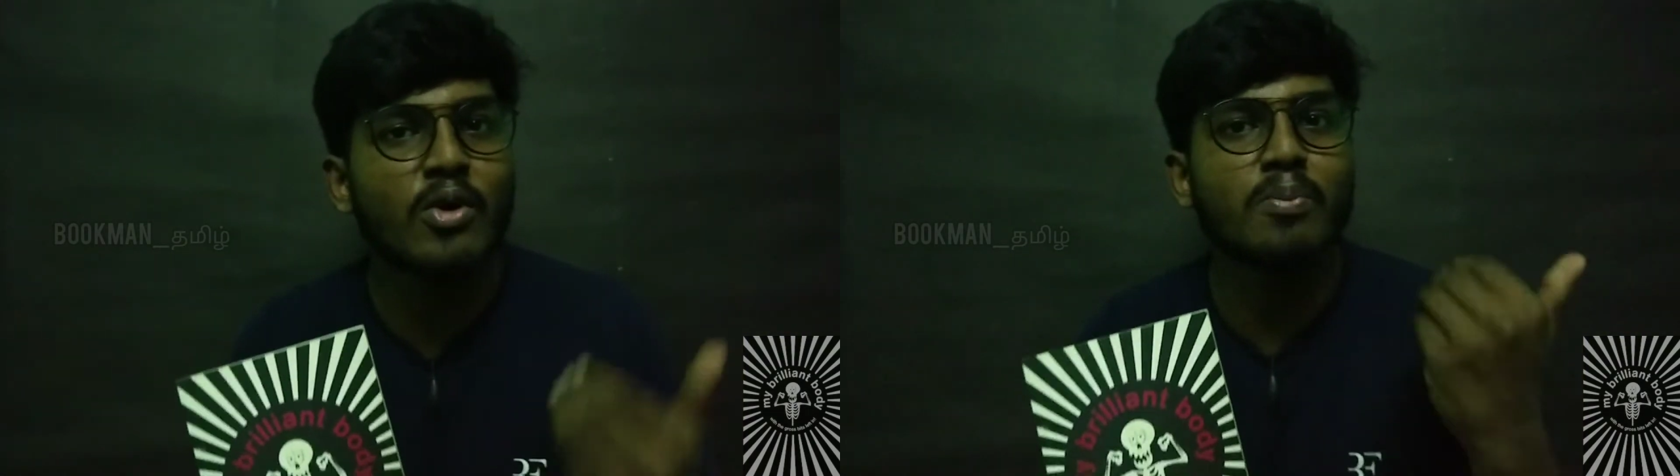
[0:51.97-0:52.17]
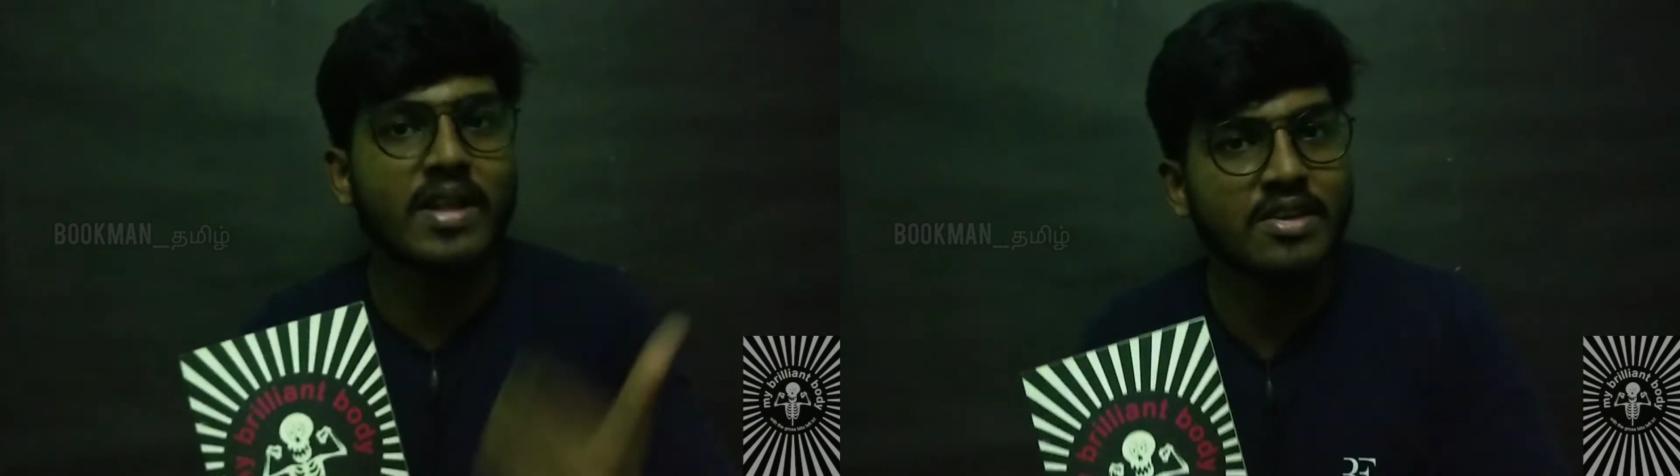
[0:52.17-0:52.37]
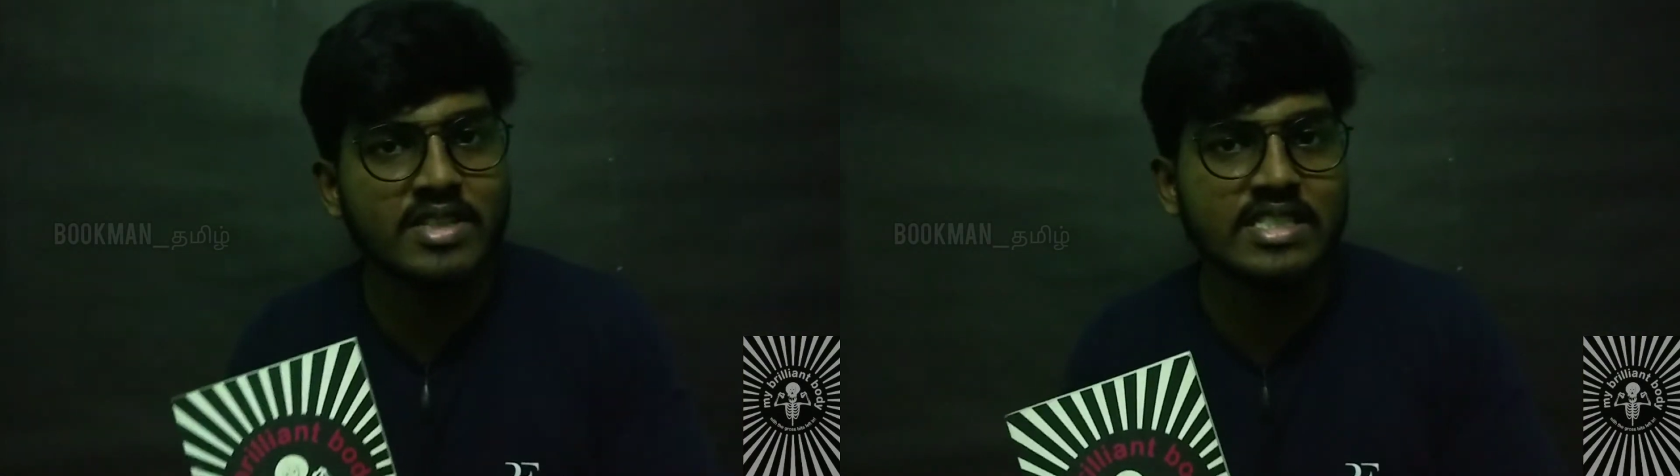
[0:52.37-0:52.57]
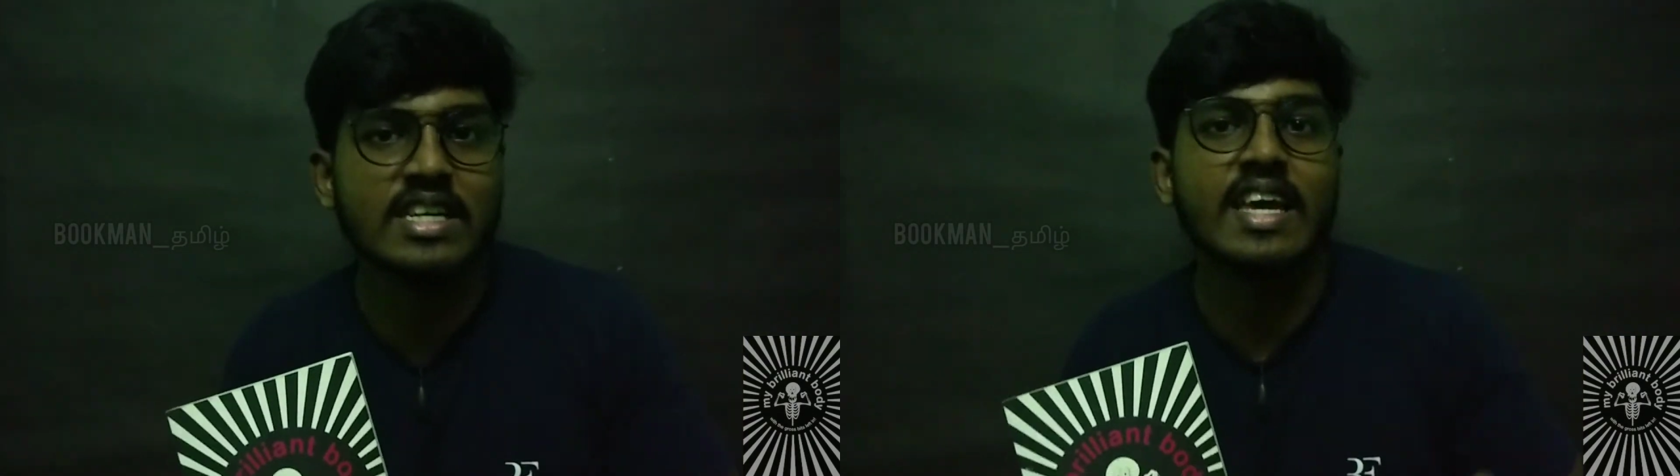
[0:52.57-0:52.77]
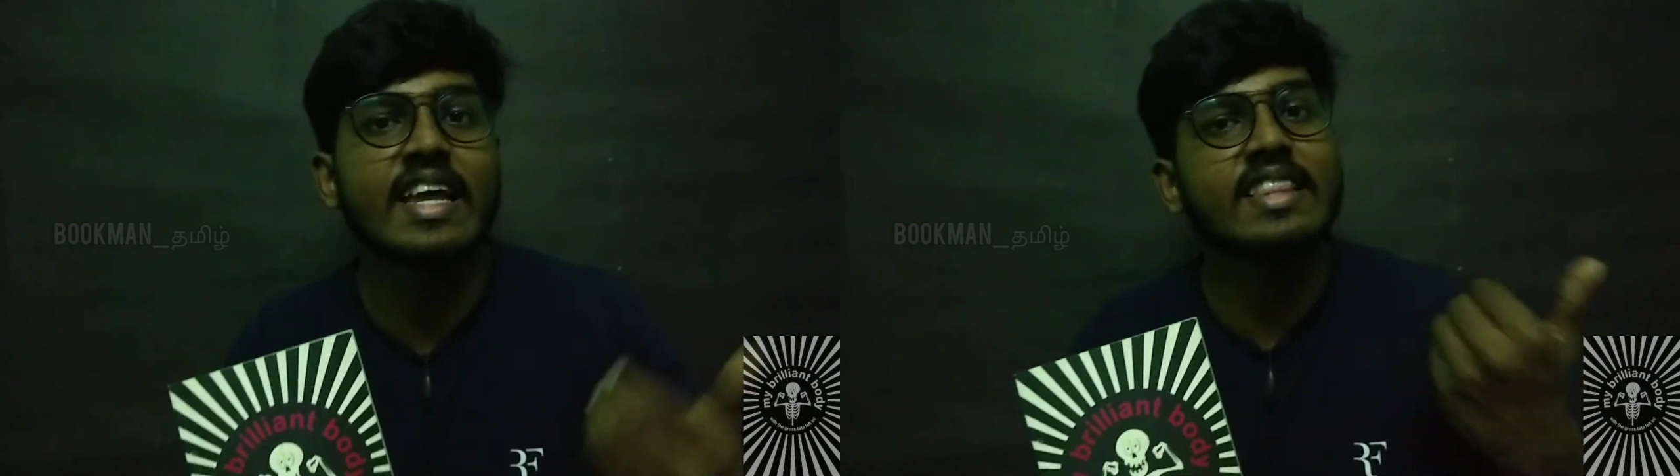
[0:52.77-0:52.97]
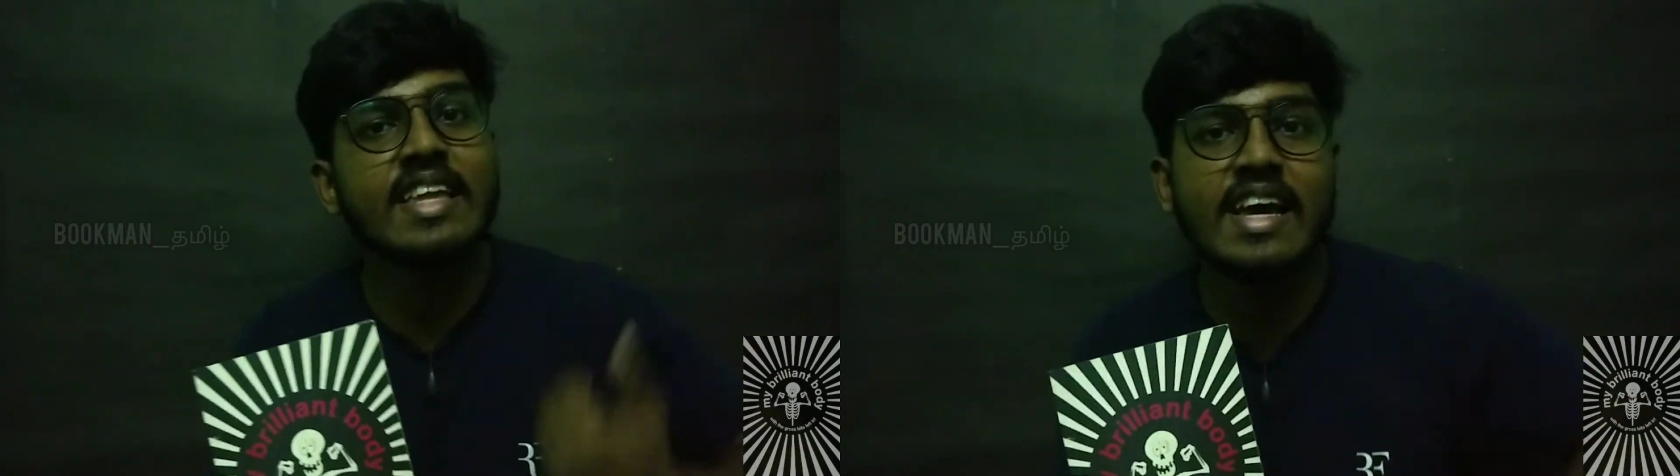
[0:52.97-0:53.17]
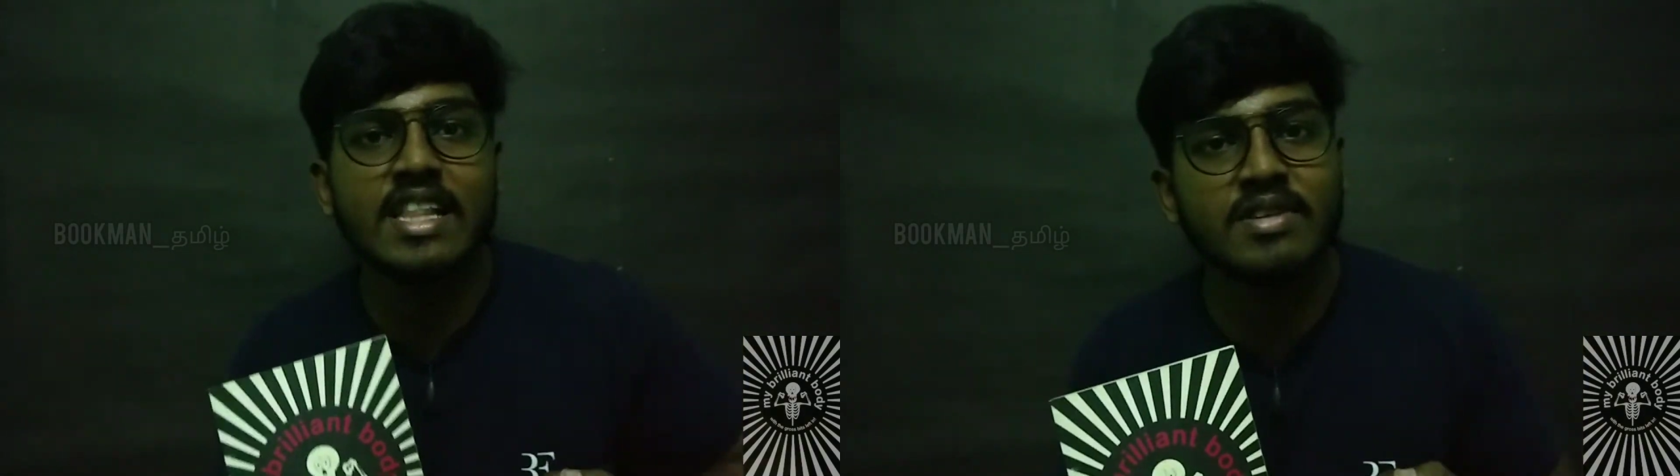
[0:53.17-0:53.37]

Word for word: ஒரு பத்து விஷயத்தில் எனக்கு தெரியாத